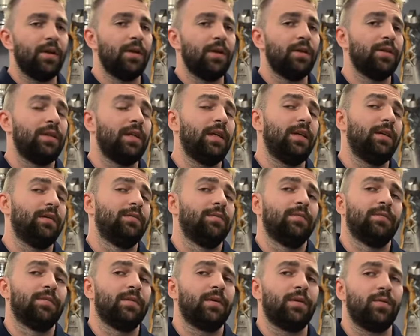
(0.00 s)
Sì,
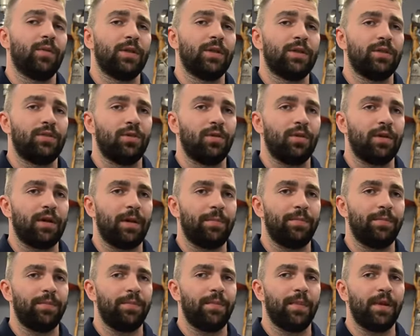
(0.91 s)
questo
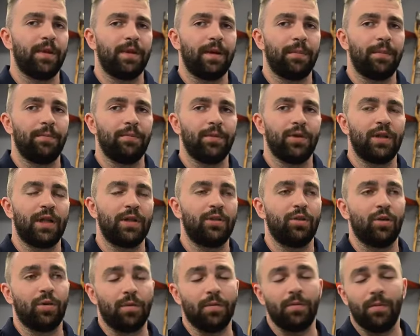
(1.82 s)
camp
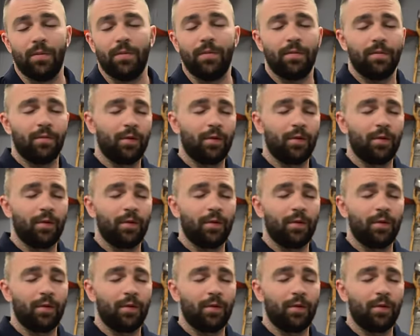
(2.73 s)
campionato,